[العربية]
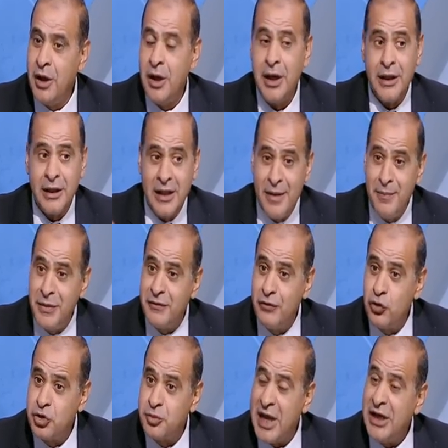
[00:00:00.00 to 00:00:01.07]
اتلمت
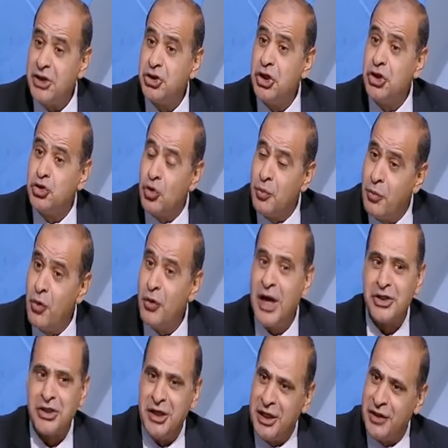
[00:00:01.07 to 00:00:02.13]
فلوس بتاعت تشومبونج
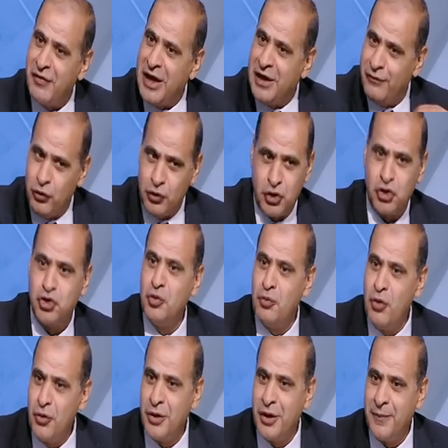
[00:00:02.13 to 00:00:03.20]
عشان ندفع لفلوس
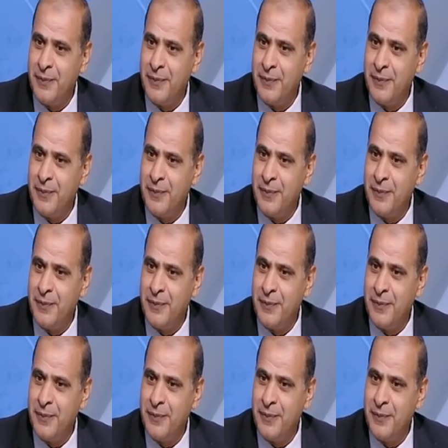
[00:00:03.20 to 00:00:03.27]
تشومبونج